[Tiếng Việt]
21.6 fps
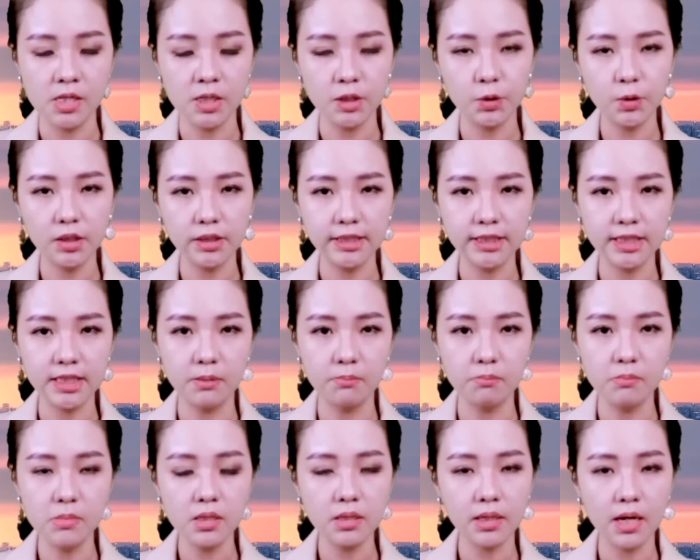duy trì ở
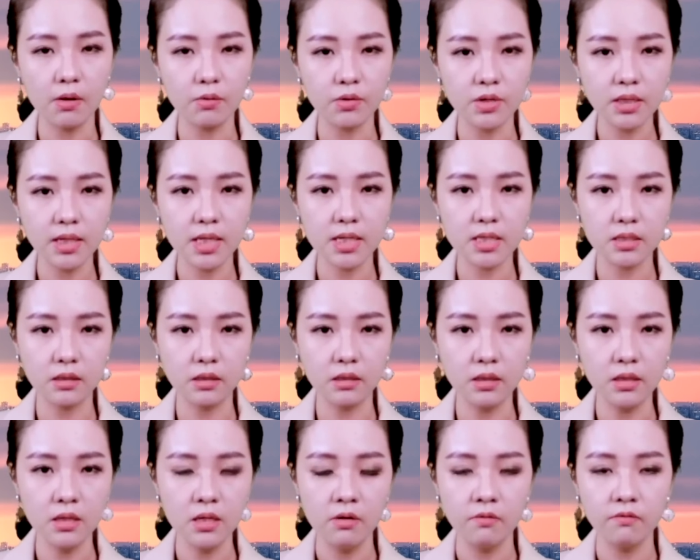mức cao nhất thế
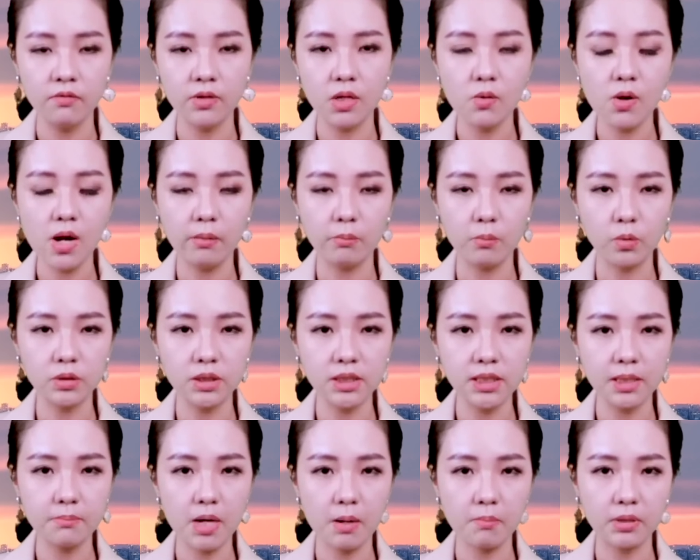giới với khoảng bốn
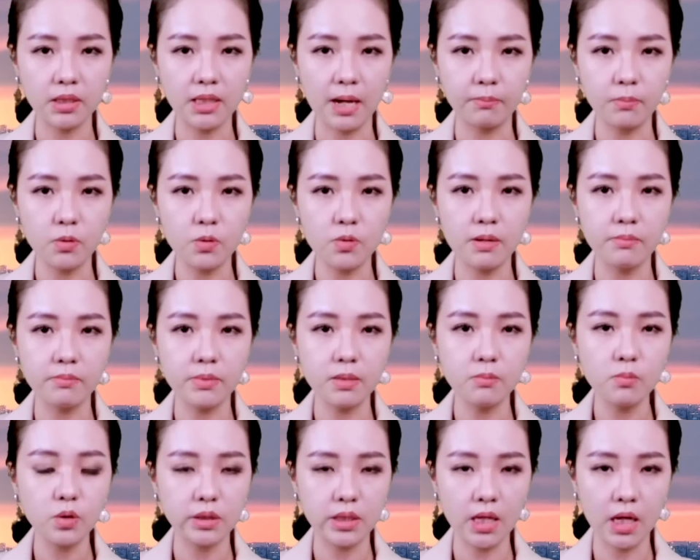trăm ba mươi tám đô la Mỹ
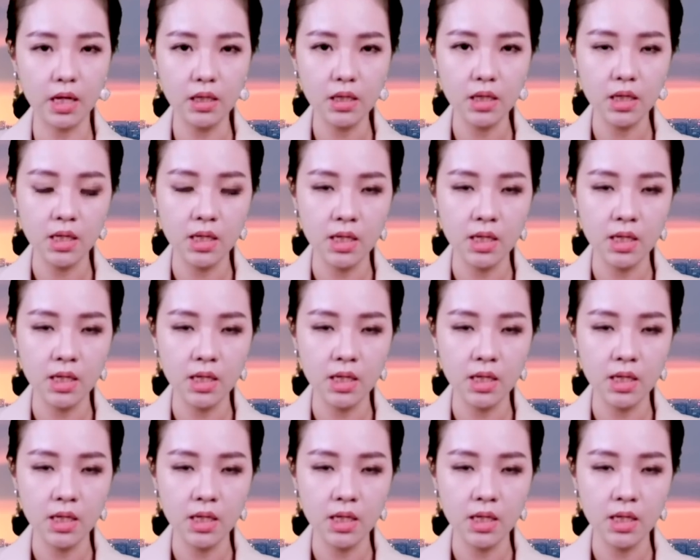một tấn,